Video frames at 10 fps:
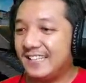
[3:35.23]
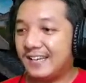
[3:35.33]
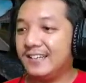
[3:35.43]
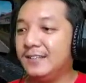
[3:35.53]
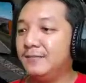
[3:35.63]

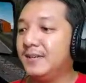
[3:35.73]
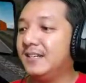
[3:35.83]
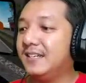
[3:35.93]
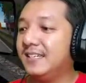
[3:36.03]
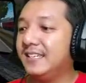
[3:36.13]
Tarling
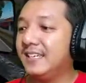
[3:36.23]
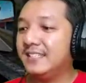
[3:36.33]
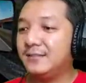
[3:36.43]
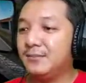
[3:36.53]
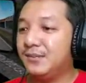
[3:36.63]
bay
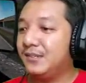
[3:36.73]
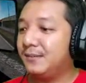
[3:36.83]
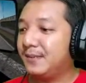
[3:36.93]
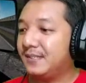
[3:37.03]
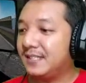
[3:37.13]
Asbuh
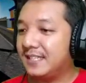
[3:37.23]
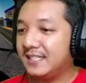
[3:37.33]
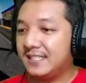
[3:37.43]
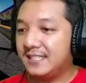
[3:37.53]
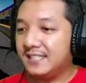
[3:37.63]
pokoknya